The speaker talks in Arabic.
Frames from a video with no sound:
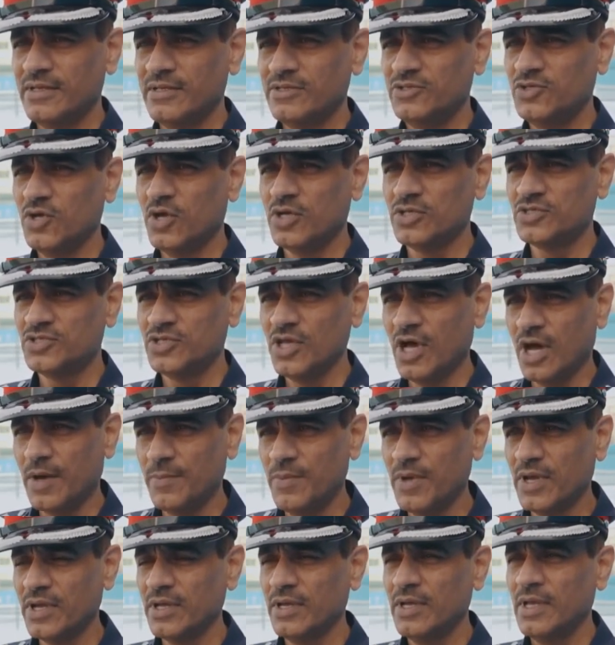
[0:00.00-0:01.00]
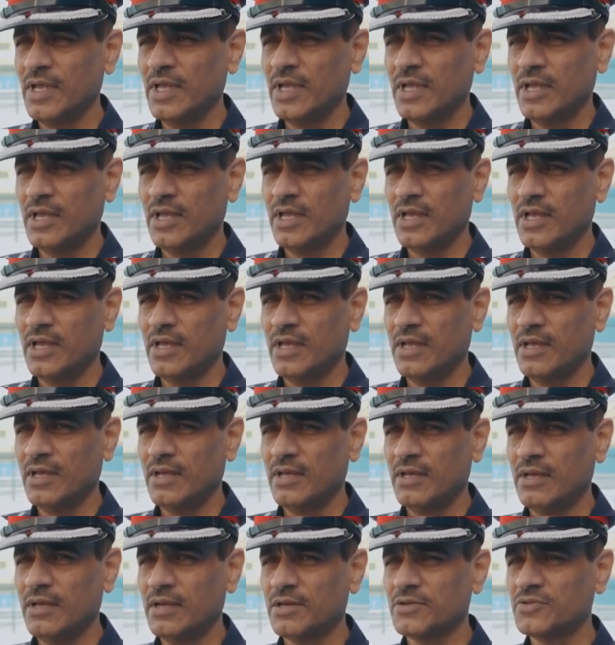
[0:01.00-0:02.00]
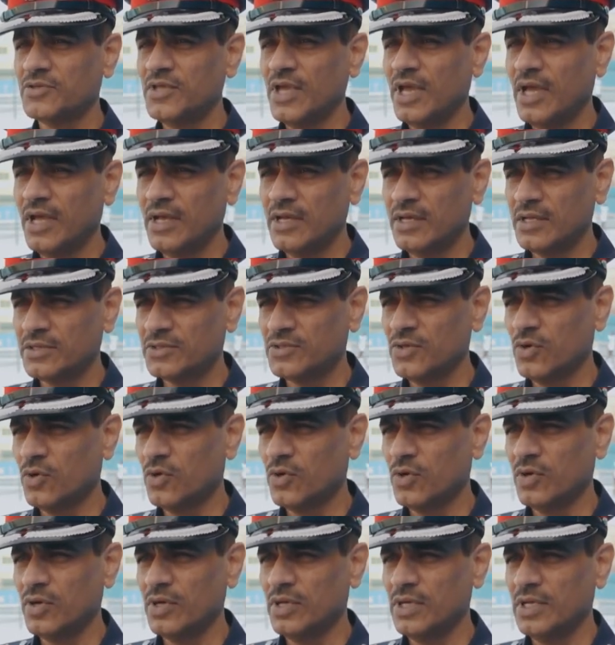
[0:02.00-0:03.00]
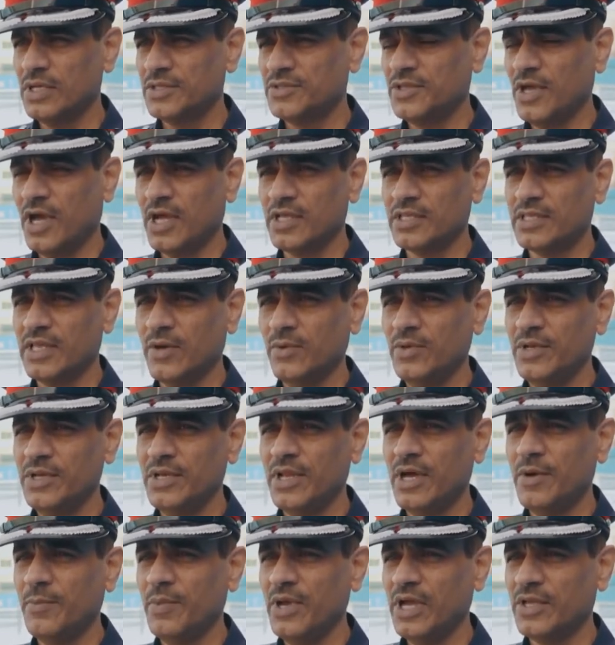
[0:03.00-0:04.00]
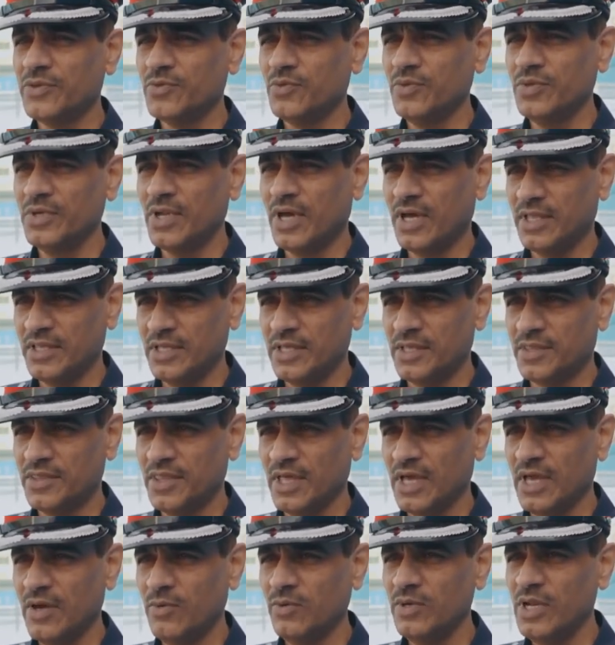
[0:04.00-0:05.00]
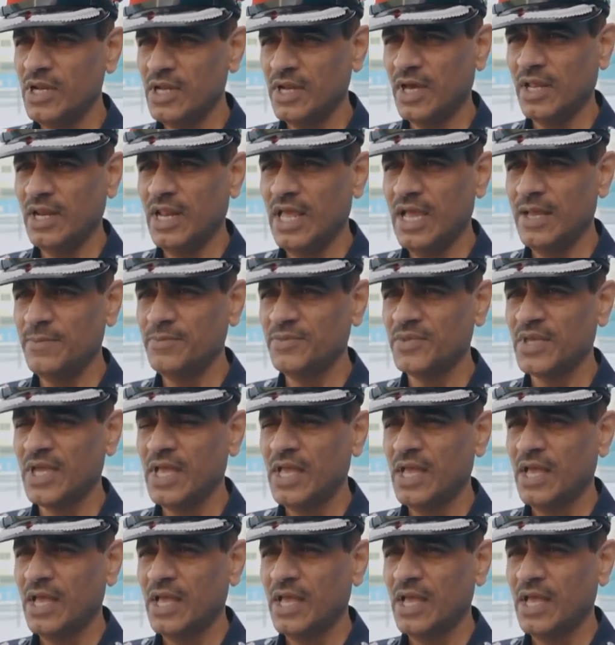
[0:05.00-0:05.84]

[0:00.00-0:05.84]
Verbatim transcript: جهد سابق آه، ارتأوا الاتحاد الدولي انهم يعطونا هذه الثقه ولله الحمد